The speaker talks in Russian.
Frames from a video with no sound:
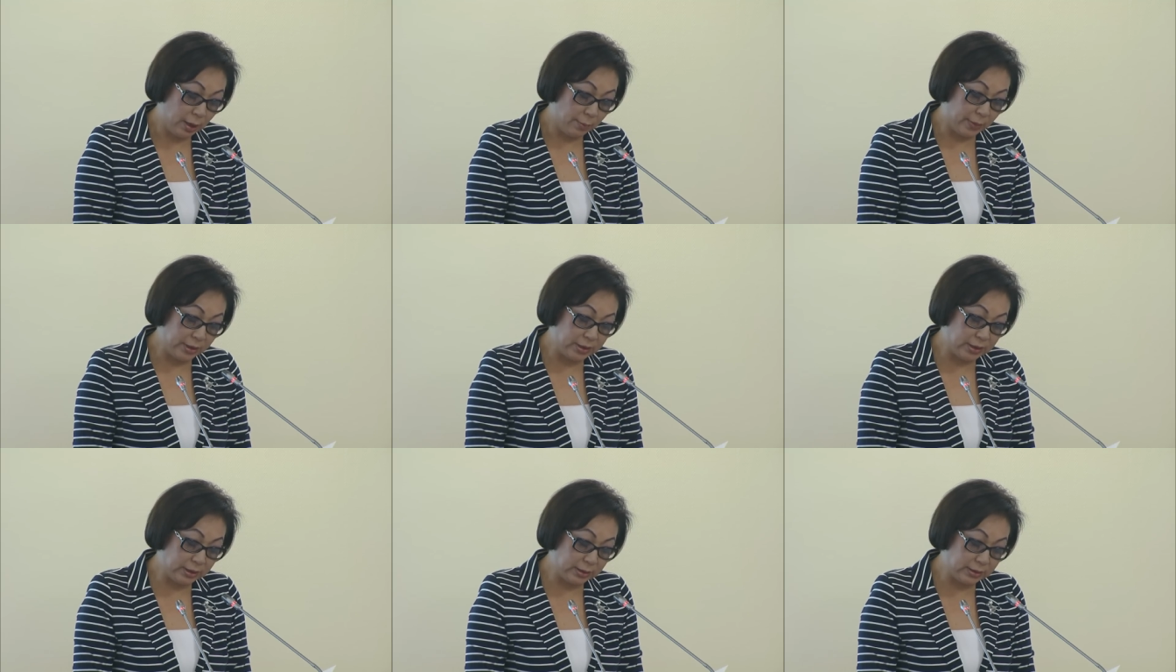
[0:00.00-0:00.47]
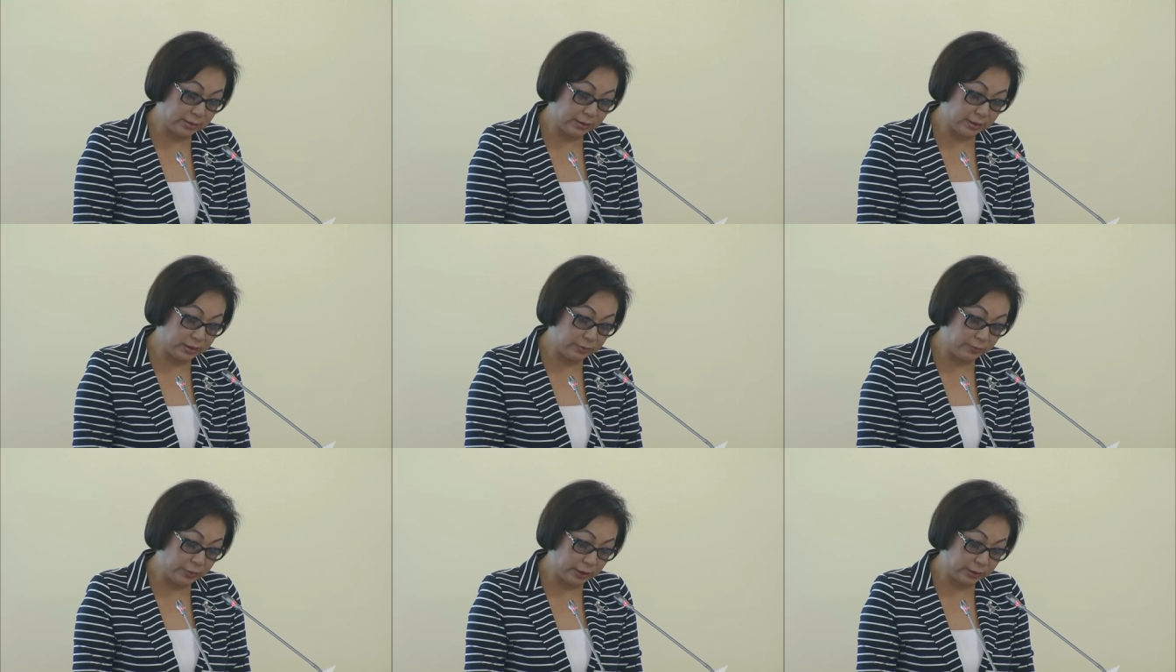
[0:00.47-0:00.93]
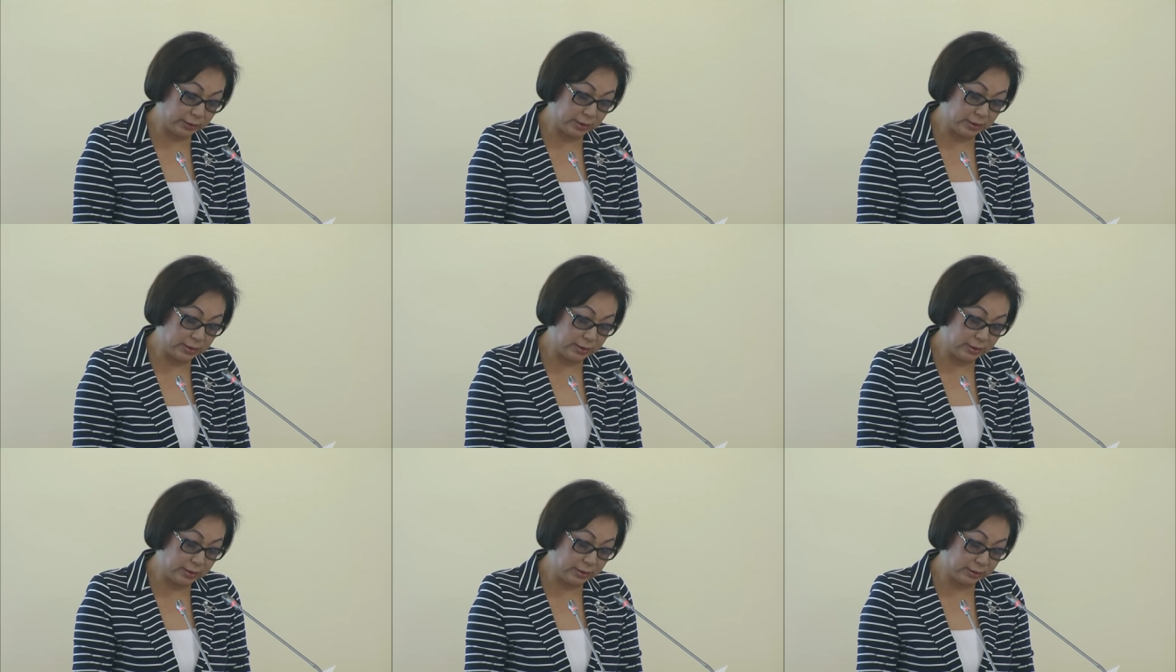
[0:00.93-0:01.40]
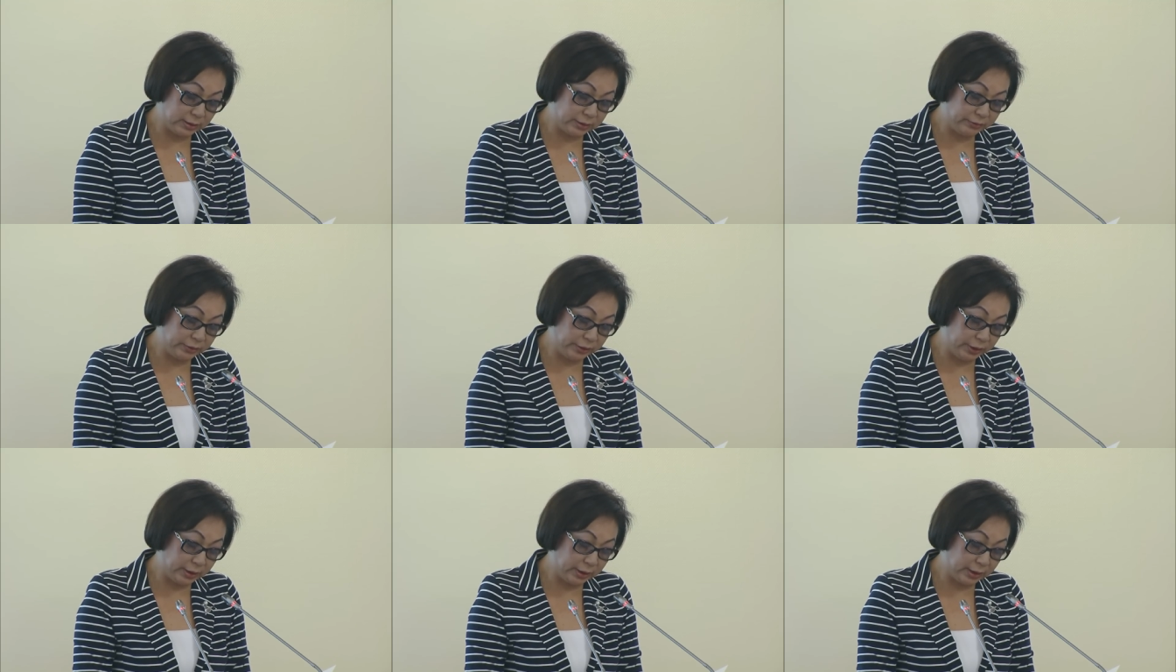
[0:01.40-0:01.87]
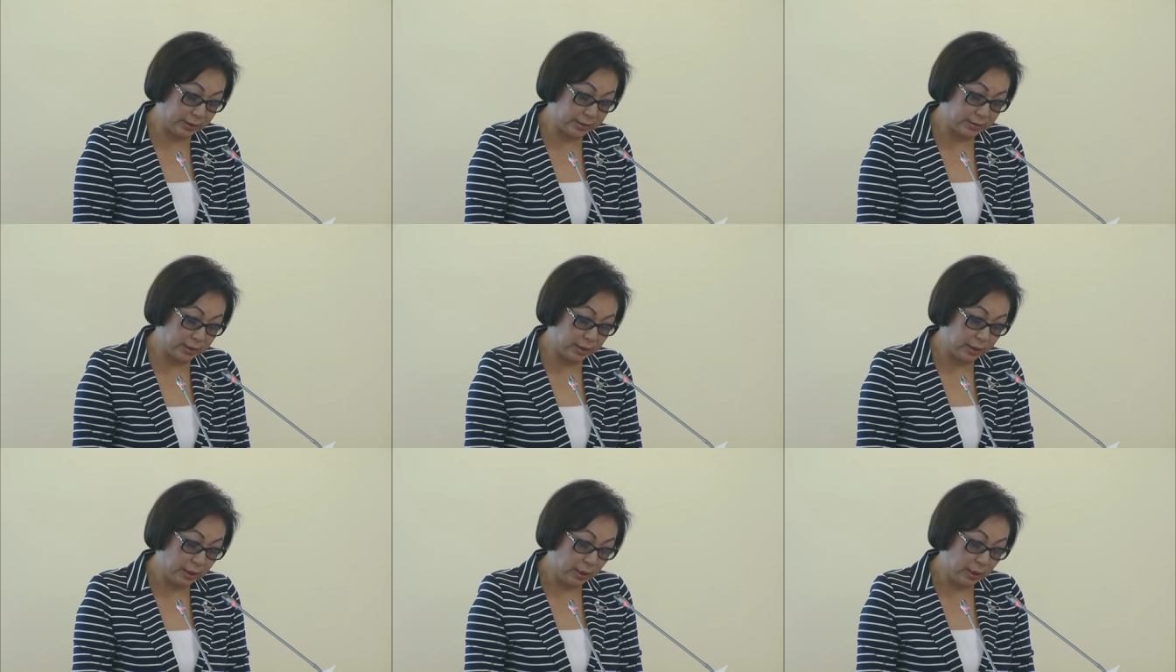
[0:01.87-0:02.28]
Материнская смертность снизилась в 3 раза.